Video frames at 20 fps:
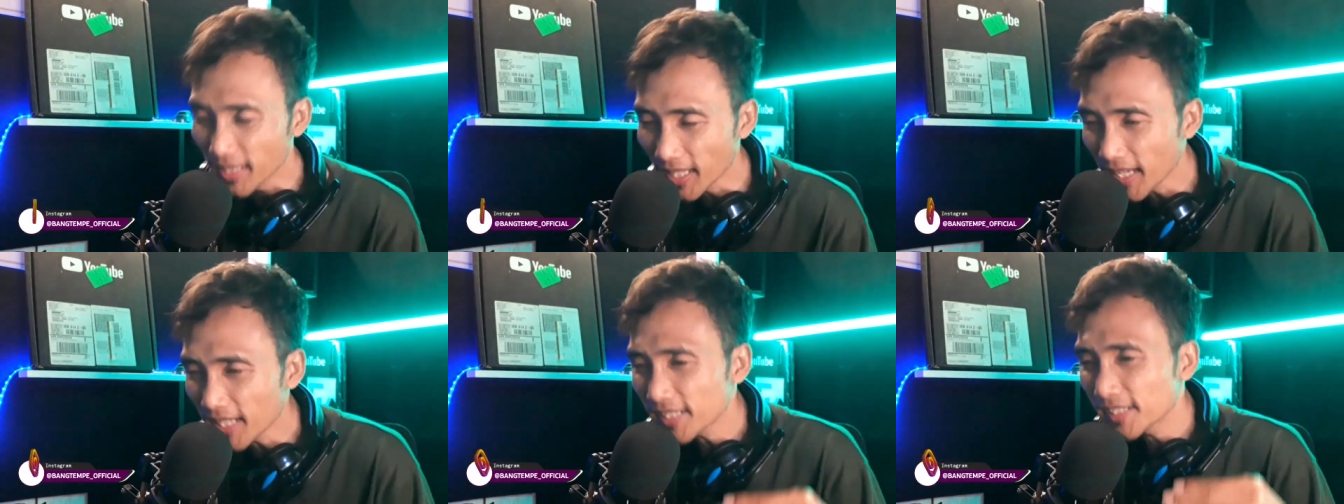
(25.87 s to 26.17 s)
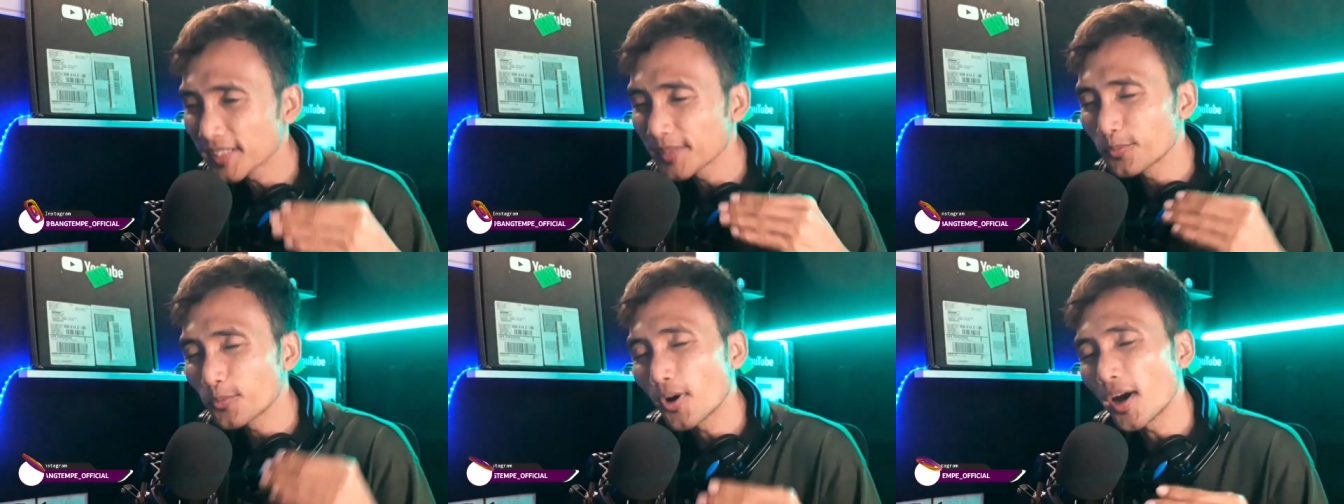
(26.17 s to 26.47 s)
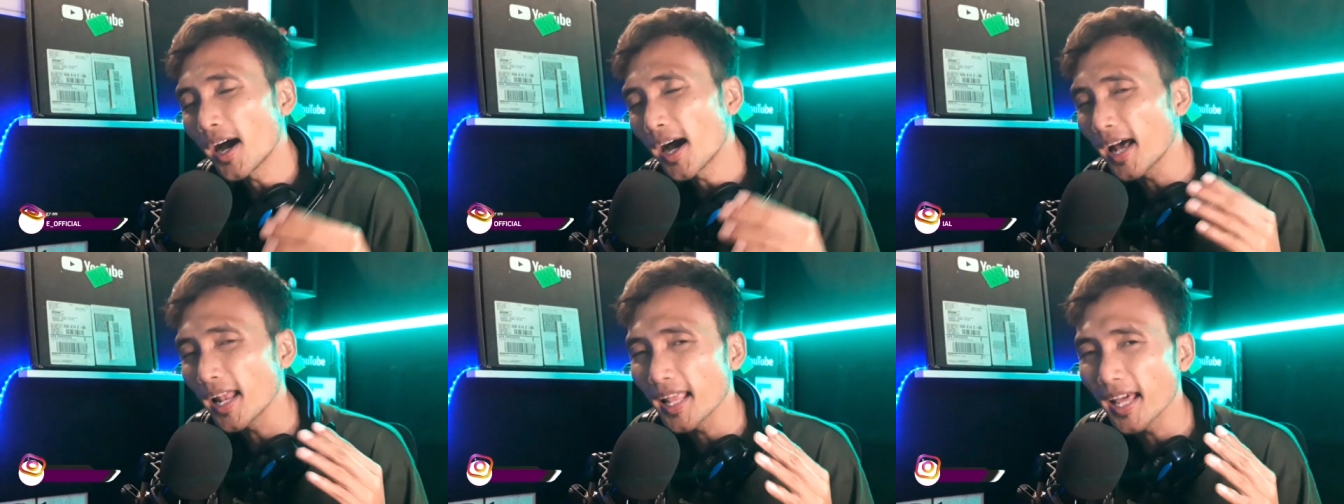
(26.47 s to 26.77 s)
dan
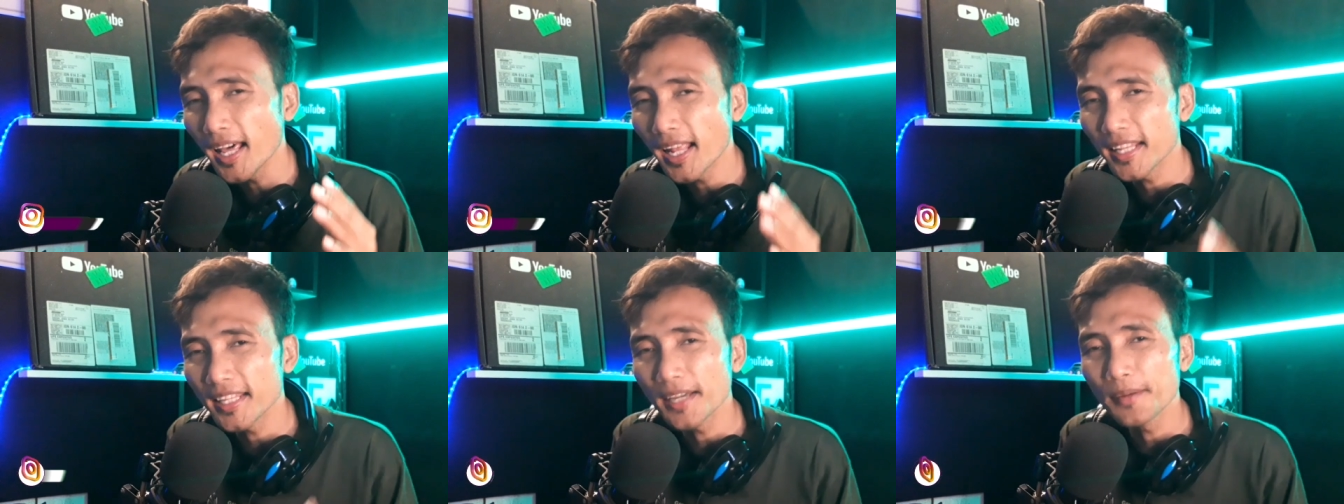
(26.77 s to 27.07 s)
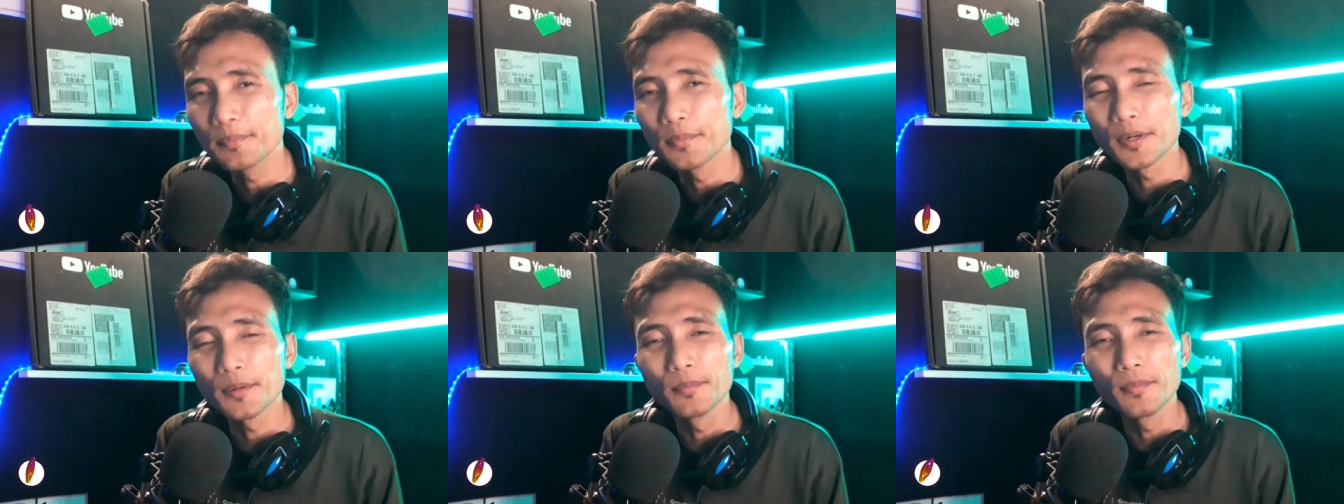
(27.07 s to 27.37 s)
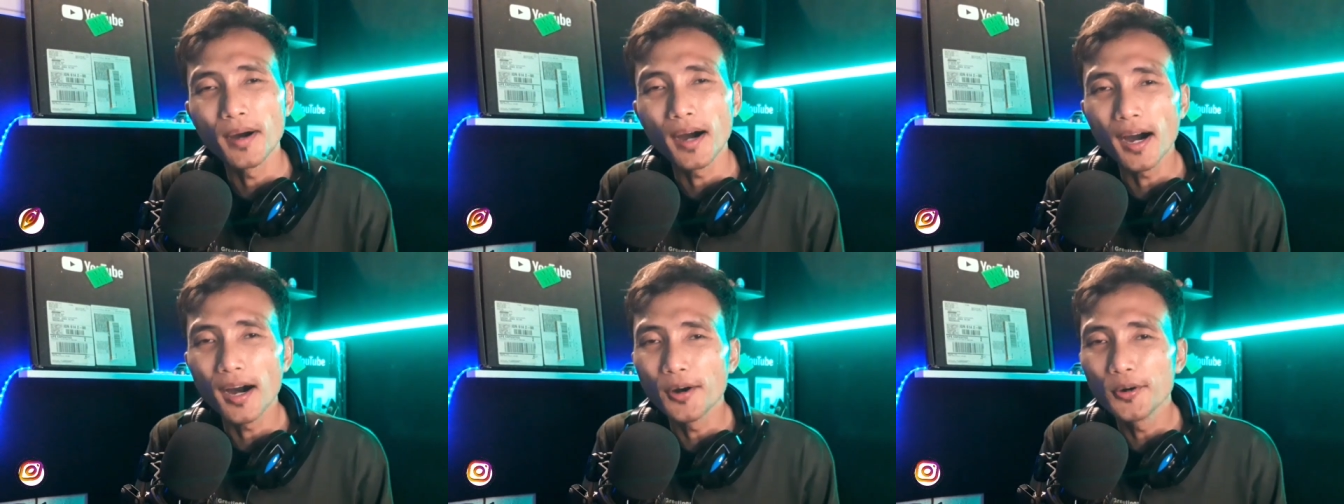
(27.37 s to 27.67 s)
semua hal-hal yang
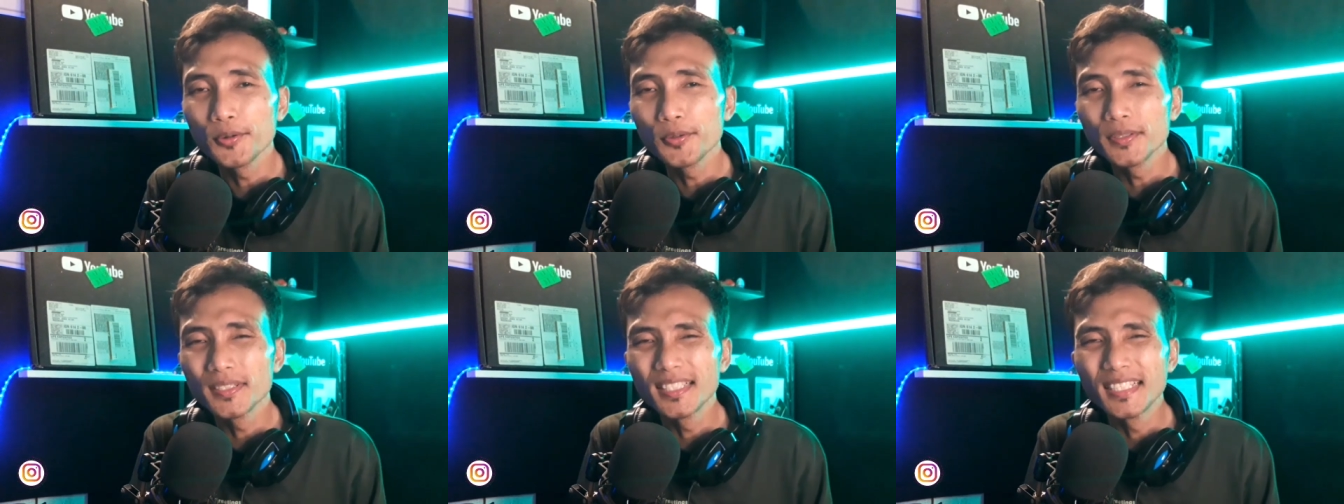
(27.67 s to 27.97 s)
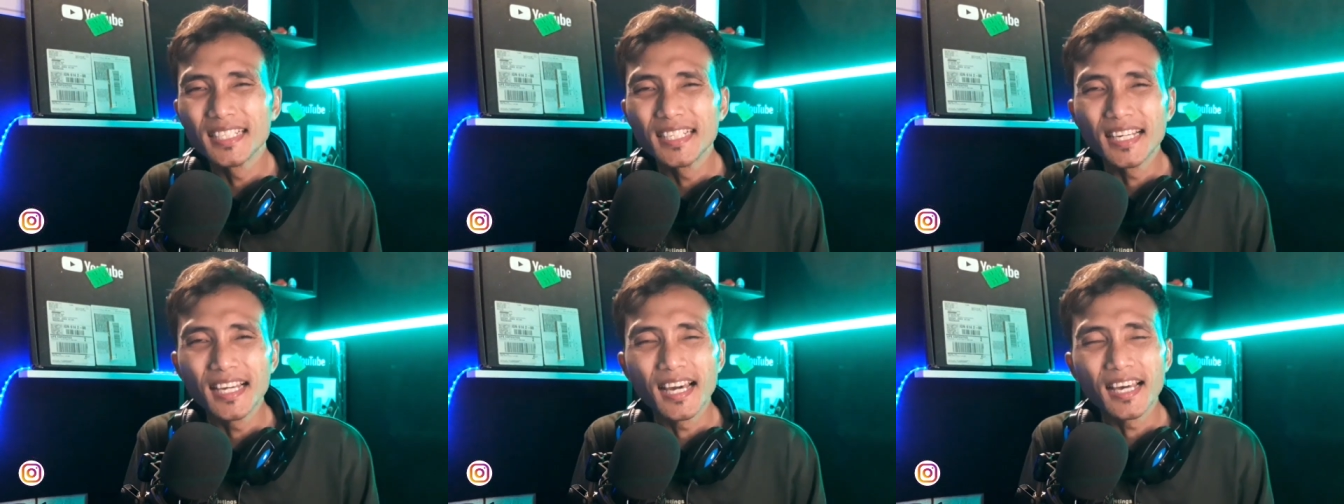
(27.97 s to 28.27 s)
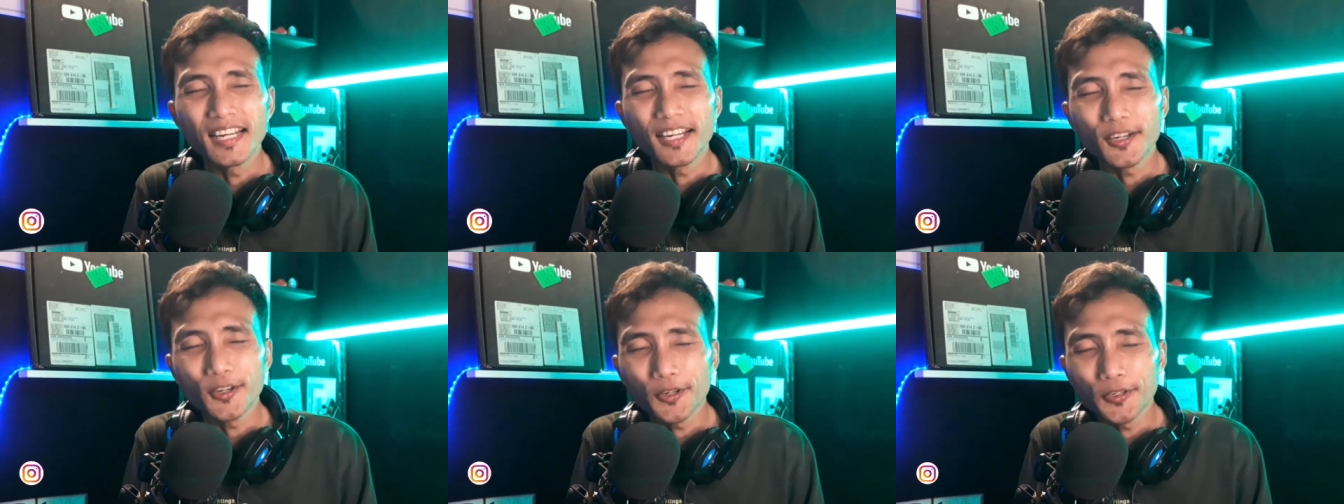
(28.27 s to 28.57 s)
berbau
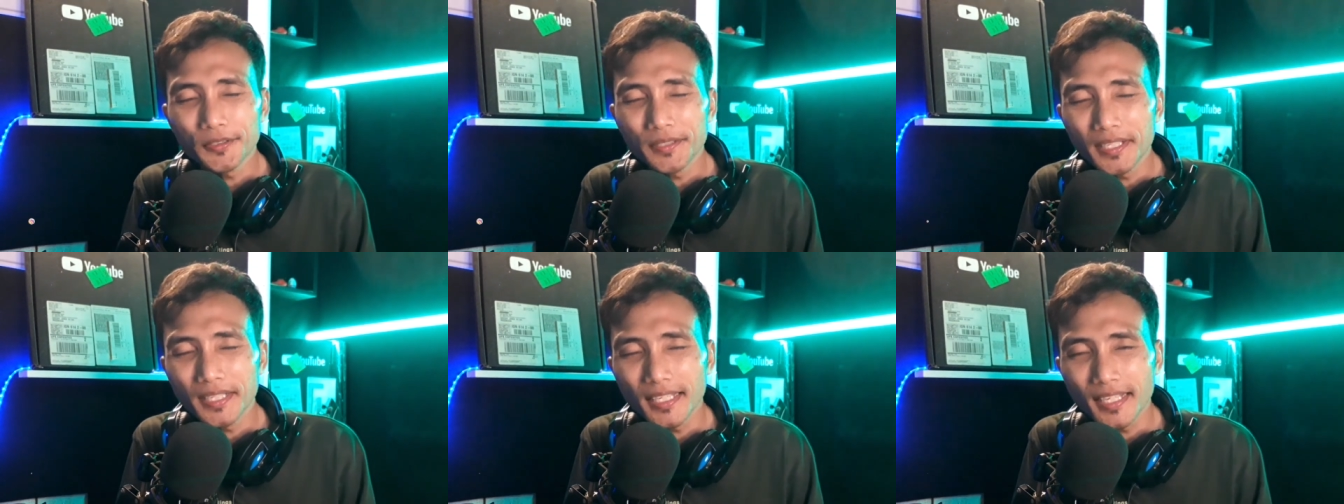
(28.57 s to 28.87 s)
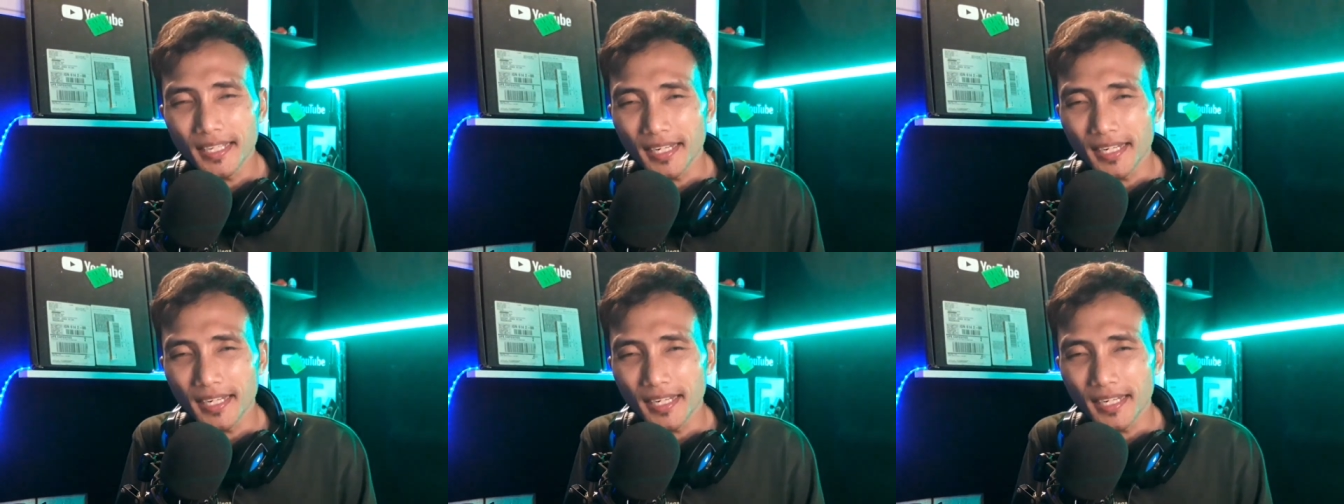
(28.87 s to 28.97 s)
dengan konten